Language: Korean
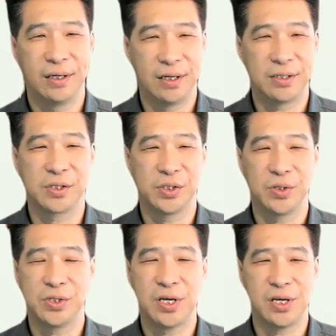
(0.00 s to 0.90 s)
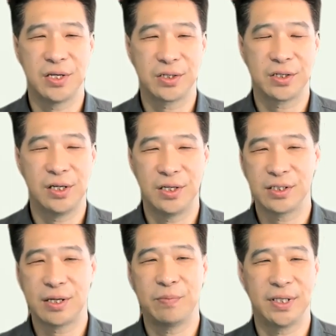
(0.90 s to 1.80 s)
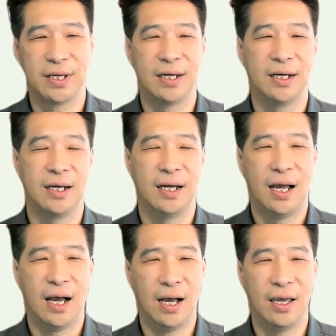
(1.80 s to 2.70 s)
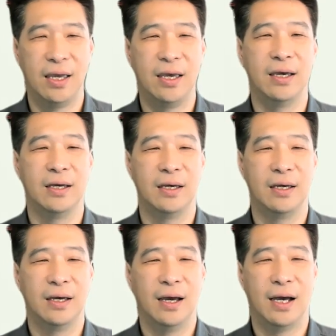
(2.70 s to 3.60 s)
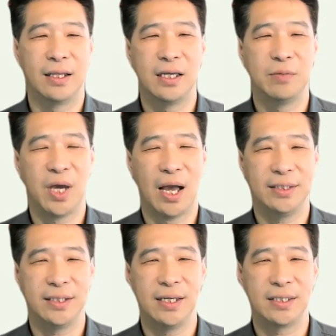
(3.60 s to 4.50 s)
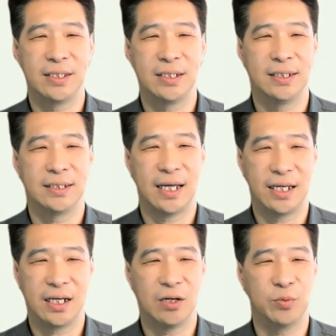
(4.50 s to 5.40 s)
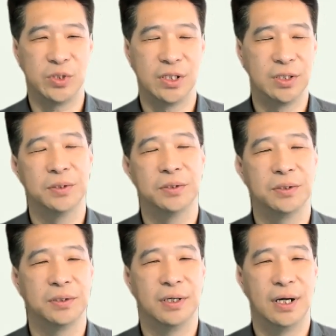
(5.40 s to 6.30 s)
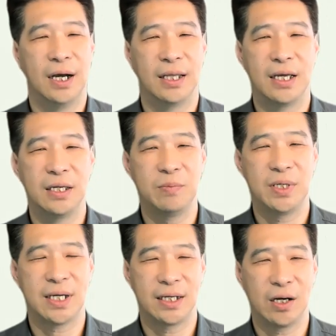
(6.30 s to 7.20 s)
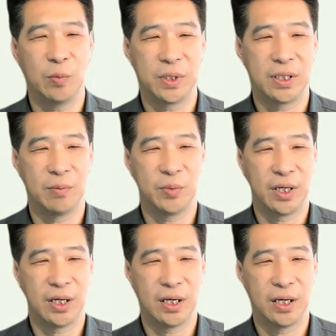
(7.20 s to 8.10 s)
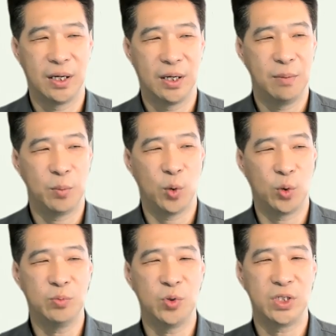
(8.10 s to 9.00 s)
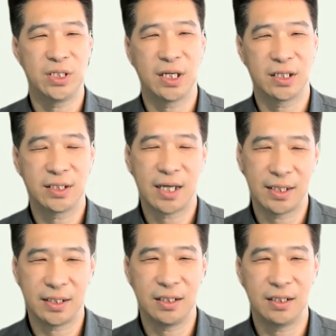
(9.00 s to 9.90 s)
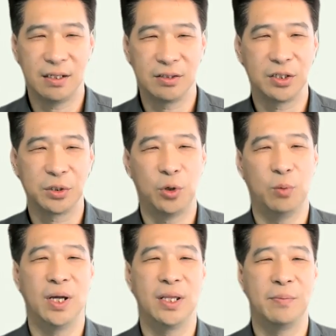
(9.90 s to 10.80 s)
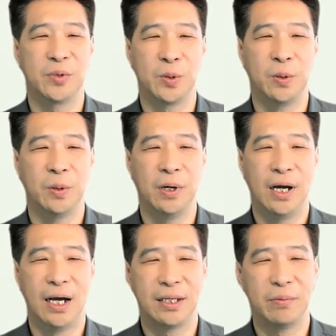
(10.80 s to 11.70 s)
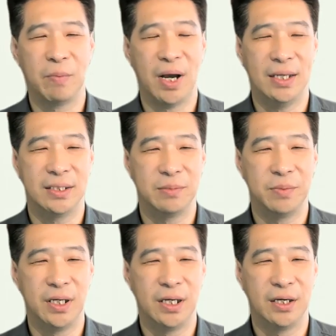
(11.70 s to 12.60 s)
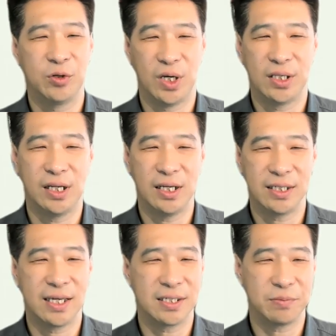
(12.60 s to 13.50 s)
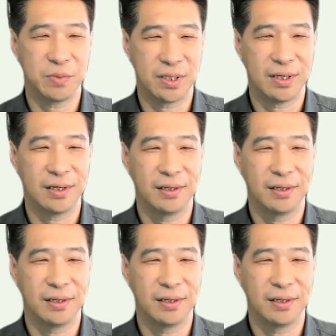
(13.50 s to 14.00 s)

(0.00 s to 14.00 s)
그래서 그것에 의해서 끌려서 삽니다. 아예 하나님의 앉아 있을 자리가 없지요. 하나님의 자리가 없기 때문에 모든 불신자들은 사실 영적 교만함으로 하나님의 말씀이 귀에 들리지 않습니다.